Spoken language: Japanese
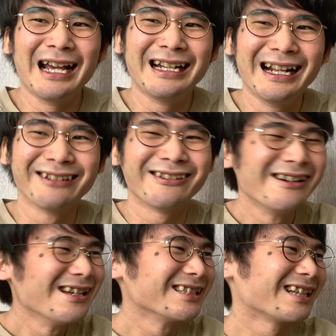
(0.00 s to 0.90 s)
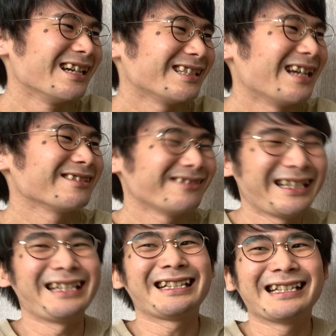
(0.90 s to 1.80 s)
来年の参院選後
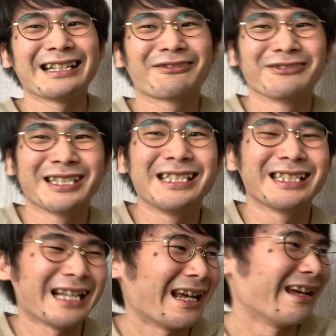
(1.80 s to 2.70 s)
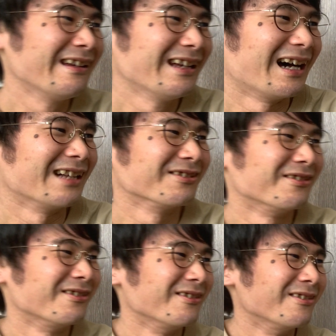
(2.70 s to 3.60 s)
に一気にこう人事であ
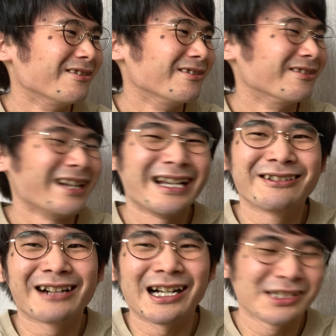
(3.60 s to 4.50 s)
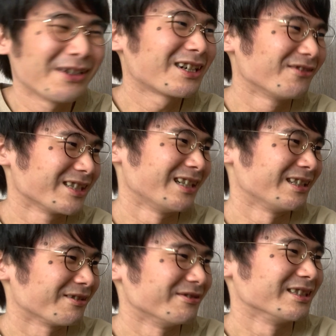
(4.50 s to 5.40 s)
のー、冷遇が始まるかもしれな
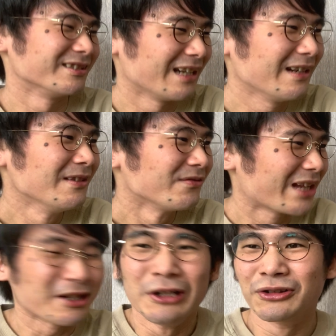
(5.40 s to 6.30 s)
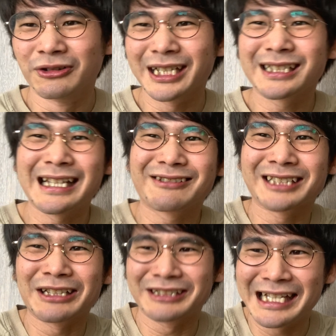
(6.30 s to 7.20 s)
いってとこですよねだから野田聖子
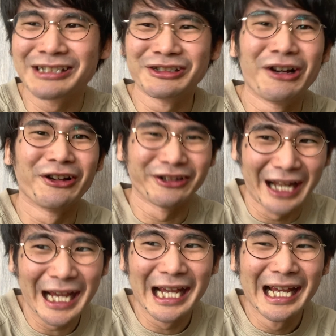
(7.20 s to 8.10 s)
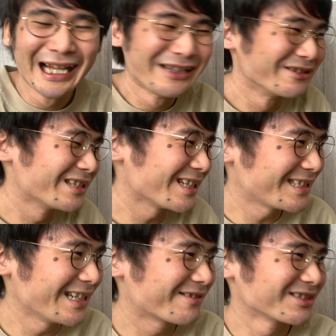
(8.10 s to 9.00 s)
さんの34票ね野田
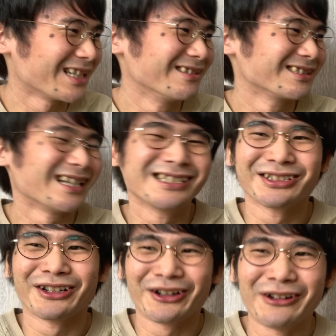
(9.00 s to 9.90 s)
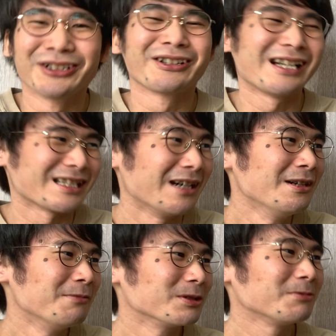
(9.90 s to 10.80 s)
聖子さんの34票驚きでした
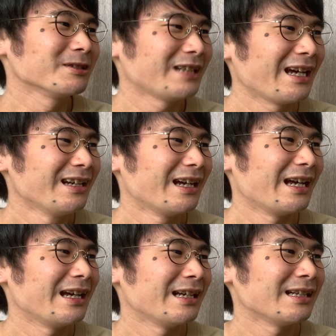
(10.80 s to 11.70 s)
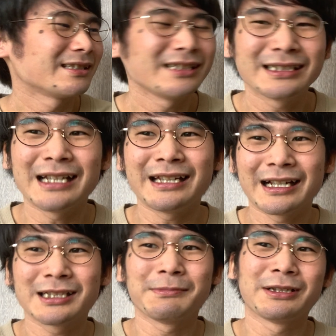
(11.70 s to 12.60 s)
もともとね、えー、推薦
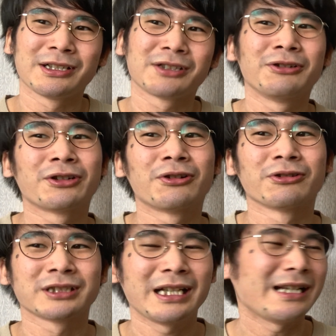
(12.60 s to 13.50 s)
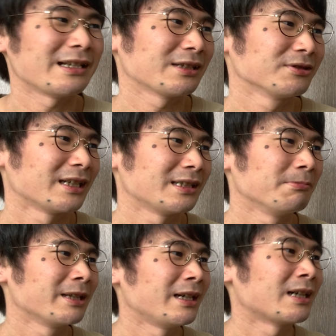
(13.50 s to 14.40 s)
人集めるのにすごい苦労して総裁
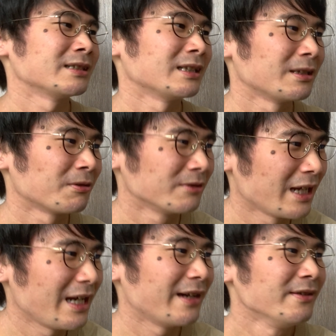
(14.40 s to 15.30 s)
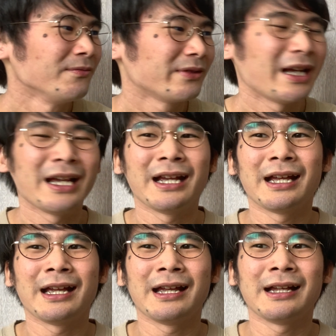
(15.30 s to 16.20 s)
選も出なかったってとこで、
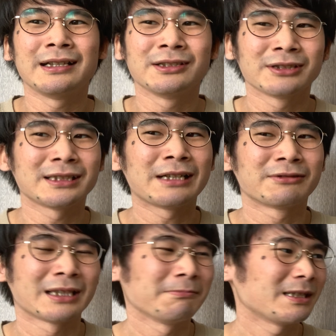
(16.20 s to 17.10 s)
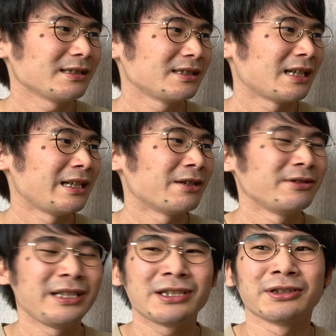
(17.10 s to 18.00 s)
えー、野田聖子さんプラス推薦人の
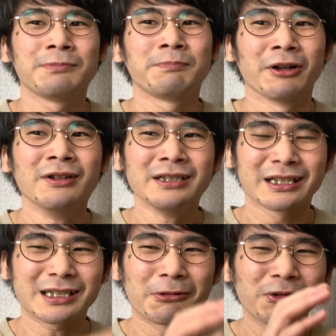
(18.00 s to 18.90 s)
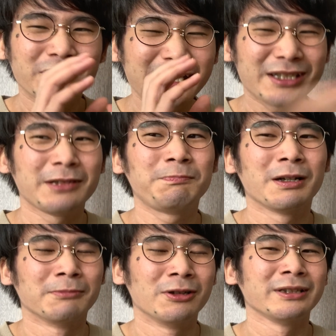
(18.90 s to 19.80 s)
21票でしかもこの21
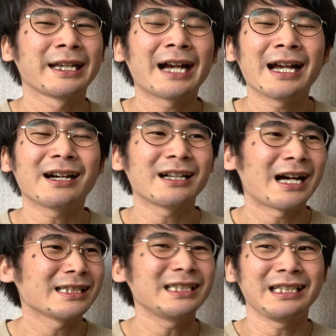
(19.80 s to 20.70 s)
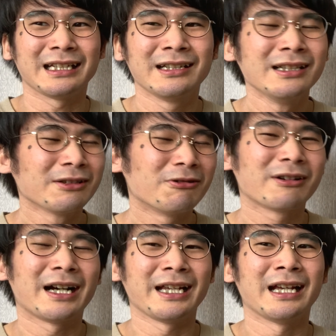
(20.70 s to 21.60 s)
票も二階派から8人今
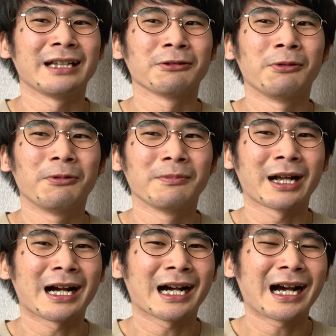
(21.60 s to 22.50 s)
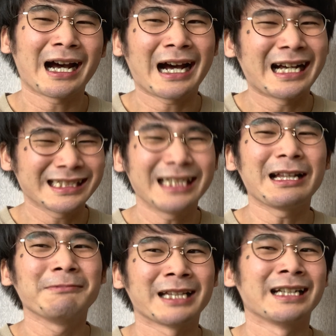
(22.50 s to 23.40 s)
回、えーとなんか貸して
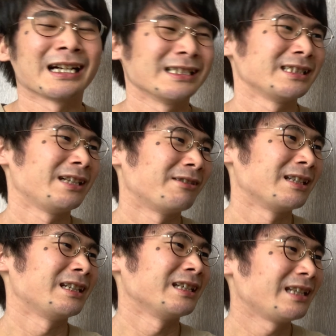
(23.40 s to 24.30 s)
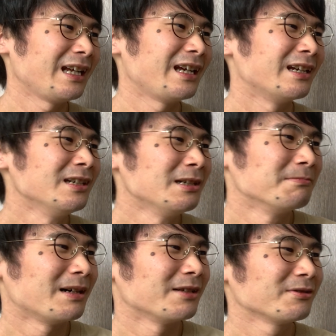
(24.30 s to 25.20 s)
たみたいな感じで言われていて、
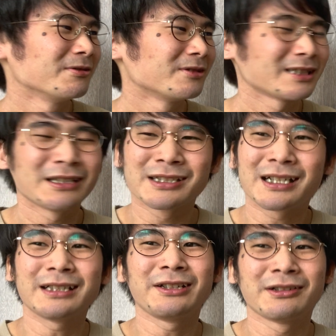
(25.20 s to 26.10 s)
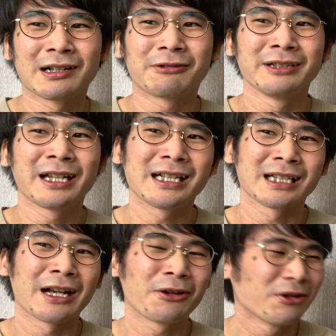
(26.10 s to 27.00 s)
まあ、本当野田さんの力というよりはこう二階
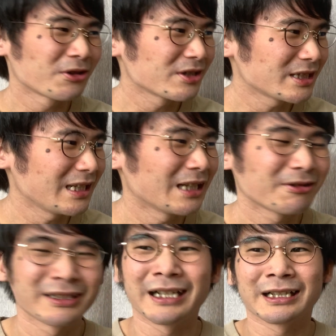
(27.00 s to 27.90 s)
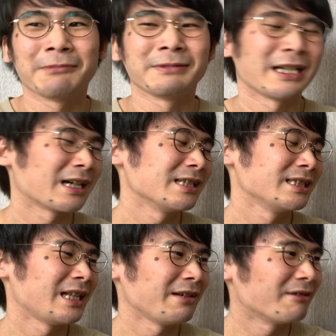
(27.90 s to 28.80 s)
さんが協力してなんとか出れたみたいな感
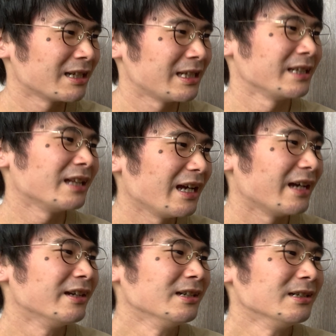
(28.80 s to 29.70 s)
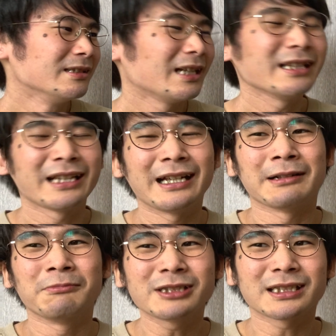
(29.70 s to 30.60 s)
じで言われていてなん
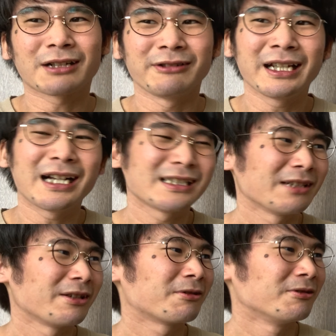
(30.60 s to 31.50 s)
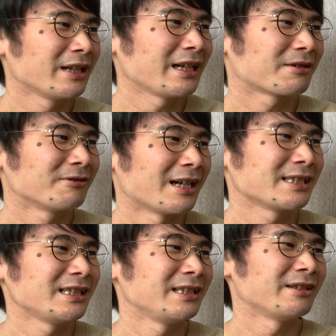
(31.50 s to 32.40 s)
でもしかしたらこう二階さんの意向でこの8
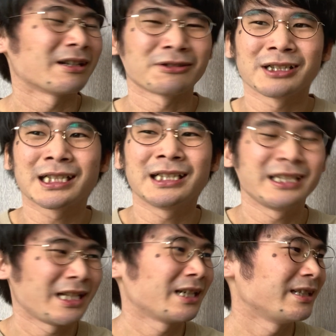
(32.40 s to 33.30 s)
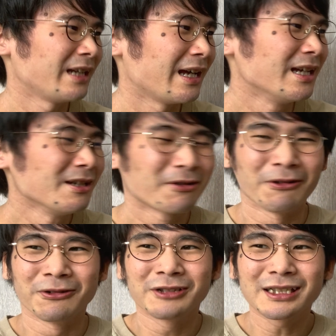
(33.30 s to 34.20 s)
人っていうのは野田さんに入れないで
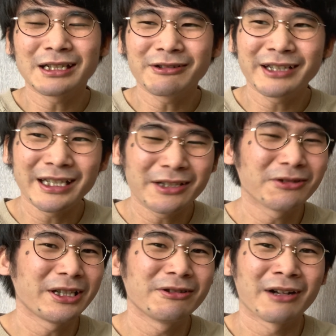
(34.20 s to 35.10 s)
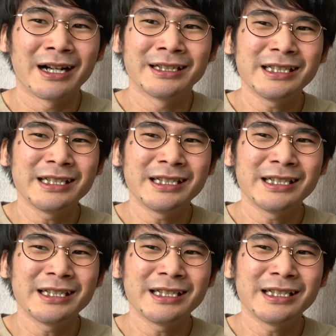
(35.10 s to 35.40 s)
この野田さんの議員票っていうのが